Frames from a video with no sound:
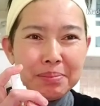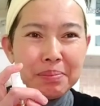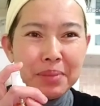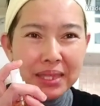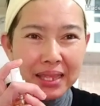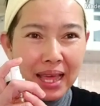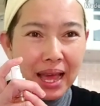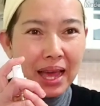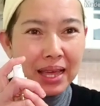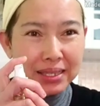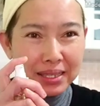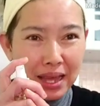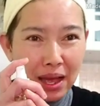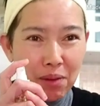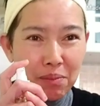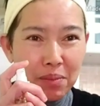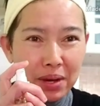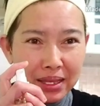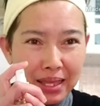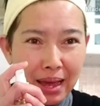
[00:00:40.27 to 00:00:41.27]
มันน่าจะ
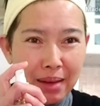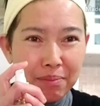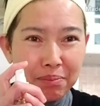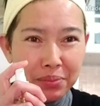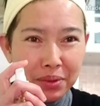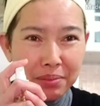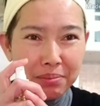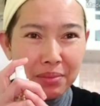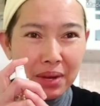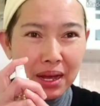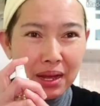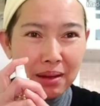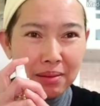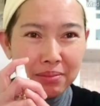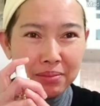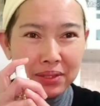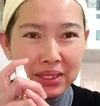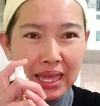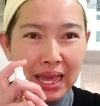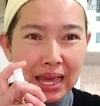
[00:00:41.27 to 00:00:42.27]
เอามาทำเป็นมา
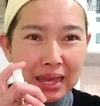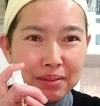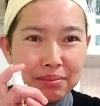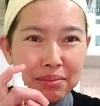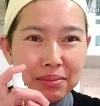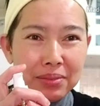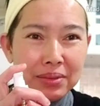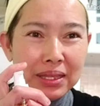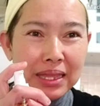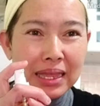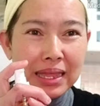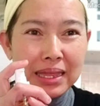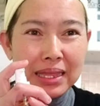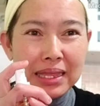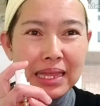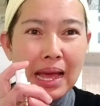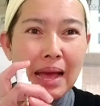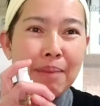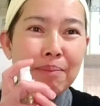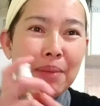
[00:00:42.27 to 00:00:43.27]
แทน
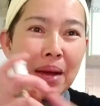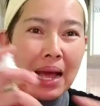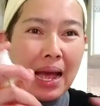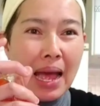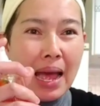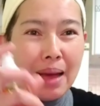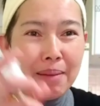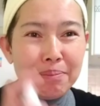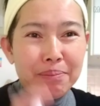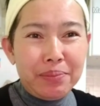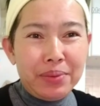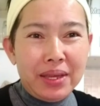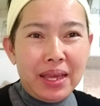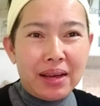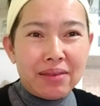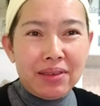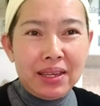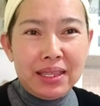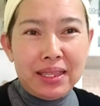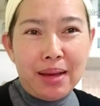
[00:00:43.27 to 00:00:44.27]
น้ำมะขามเปียก
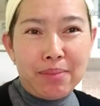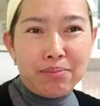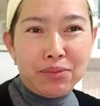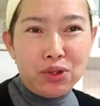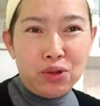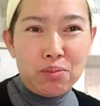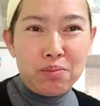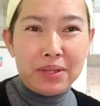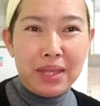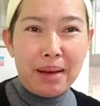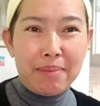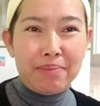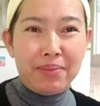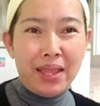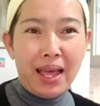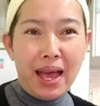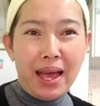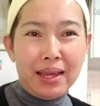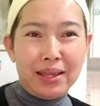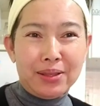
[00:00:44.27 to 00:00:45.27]
ไว้ตำส้ม
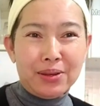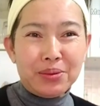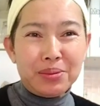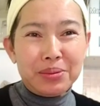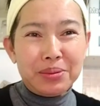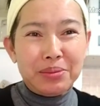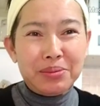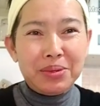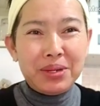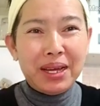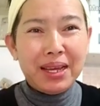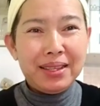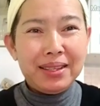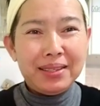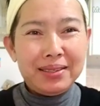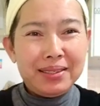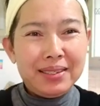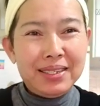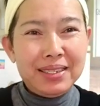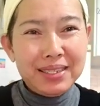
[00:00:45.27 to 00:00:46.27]
ตำได้นะเพื่อ
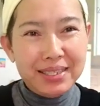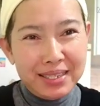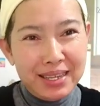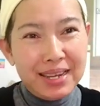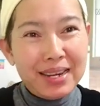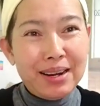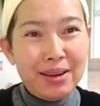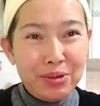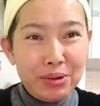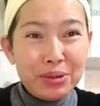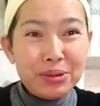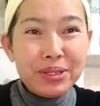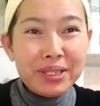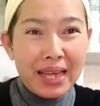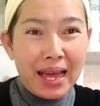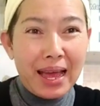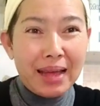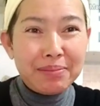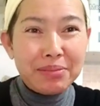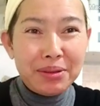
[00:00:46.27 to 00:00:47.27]
นๆจริงๆแล้วรส
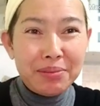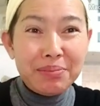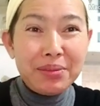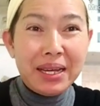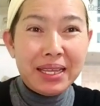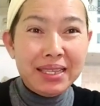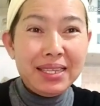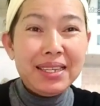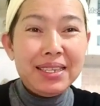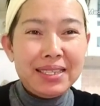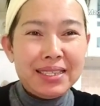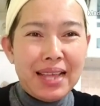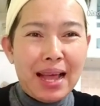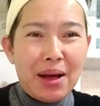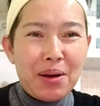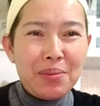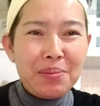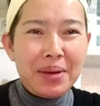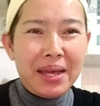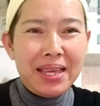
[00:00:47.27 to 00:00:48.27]
ชาติมันเหมือนที่สา
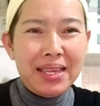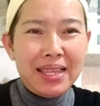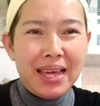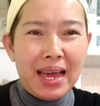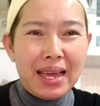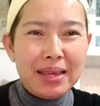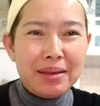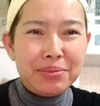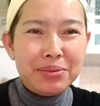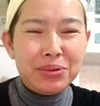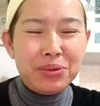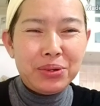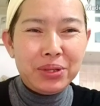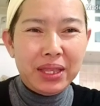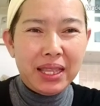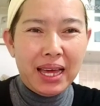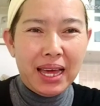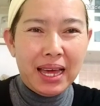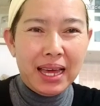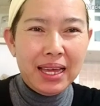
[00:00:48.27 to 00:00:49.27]
วไหมไทยพูด
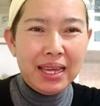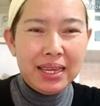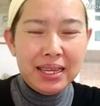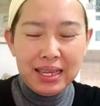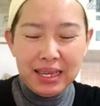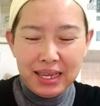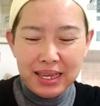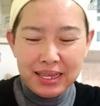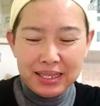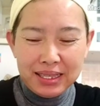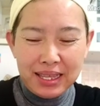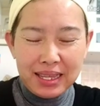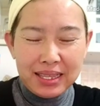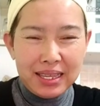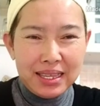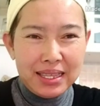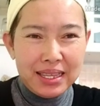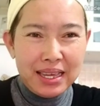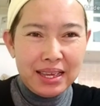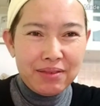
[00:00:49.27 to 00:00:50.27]
นะคะแต่
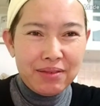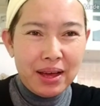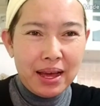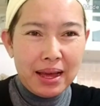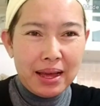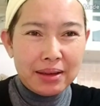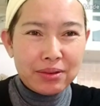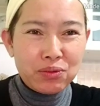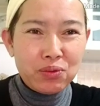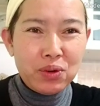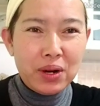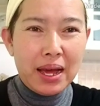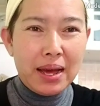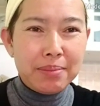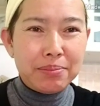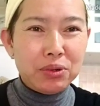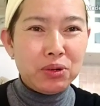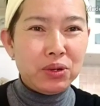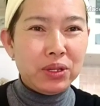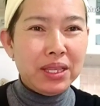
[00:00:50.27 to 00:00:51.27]
ทีนี้ว่ากุหลาบ
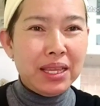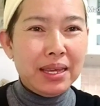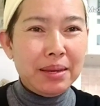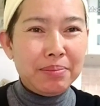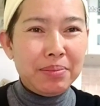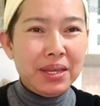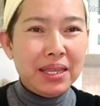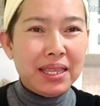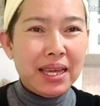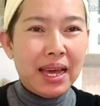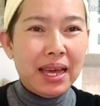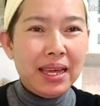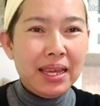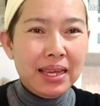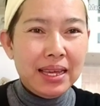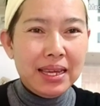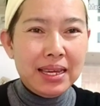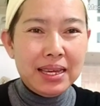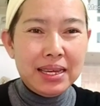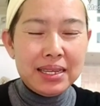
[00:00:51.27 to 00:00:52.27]
โรสทิพย์นี่นะ
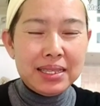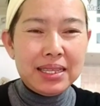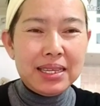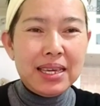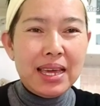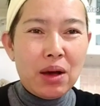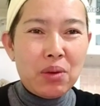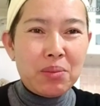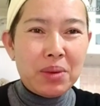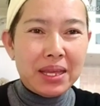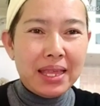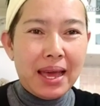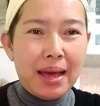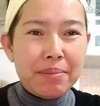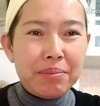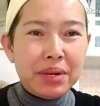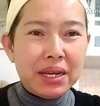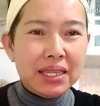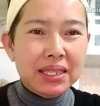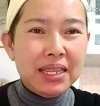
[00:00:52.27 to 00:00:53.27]
ที่เอามา
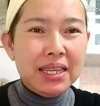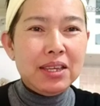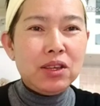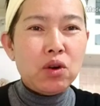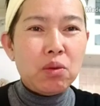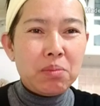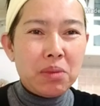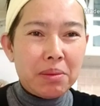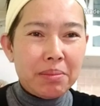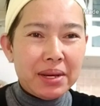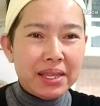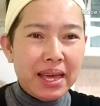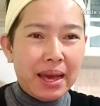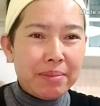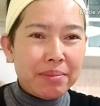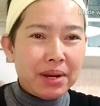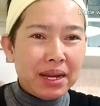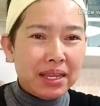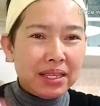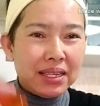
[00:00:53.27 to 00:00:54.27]
ทำกันนิยมเอามา
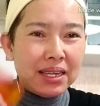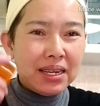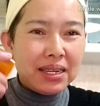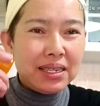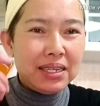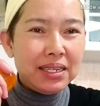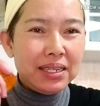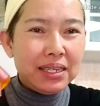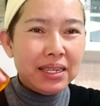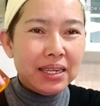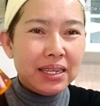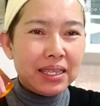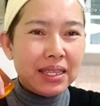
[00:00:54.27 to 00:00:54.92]
ทำกันก็คือ